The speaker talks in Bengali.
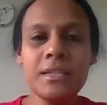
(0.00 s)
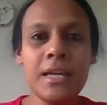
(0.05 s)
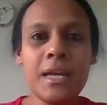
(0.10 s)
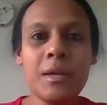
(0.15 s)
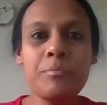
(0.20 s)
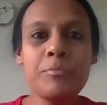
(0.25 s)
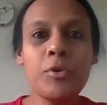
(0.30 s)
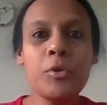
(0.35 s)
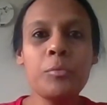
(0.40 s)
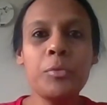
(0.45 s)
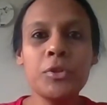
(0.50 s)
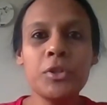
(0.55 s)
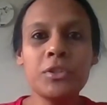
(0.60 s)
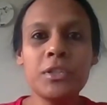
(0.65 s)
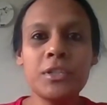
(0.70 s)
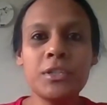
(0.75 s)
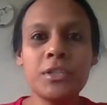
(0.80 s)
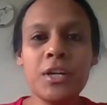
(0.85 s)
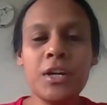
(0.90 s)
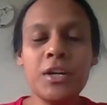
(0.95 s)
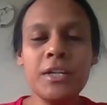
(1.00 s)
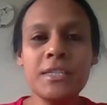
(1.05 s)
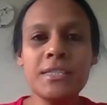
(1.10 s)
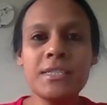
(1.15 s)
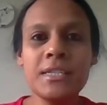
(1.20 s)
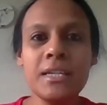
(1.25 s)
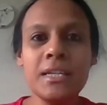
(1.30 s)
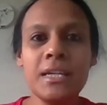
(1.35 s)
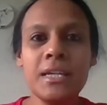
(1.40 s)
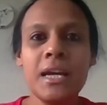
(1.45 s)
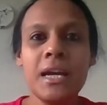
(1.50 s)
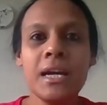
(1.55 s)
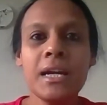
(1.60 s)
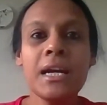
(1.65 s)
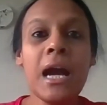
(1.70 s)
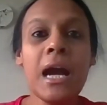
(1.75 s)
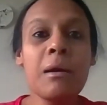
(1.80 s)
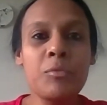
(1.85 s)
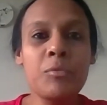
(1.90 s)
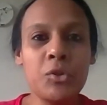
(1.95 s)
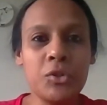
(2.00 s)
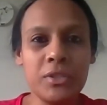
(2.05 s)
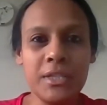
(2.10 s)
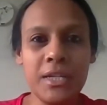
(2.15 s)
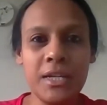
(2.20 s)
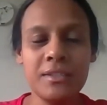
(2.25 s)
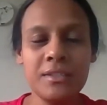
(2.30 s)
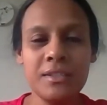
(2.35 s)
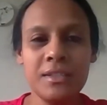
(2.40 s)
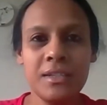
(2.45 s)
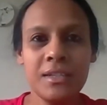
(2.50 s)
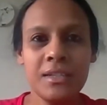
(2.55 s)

এই প্রবণতাটা হয় যে কামড় দেওয়ার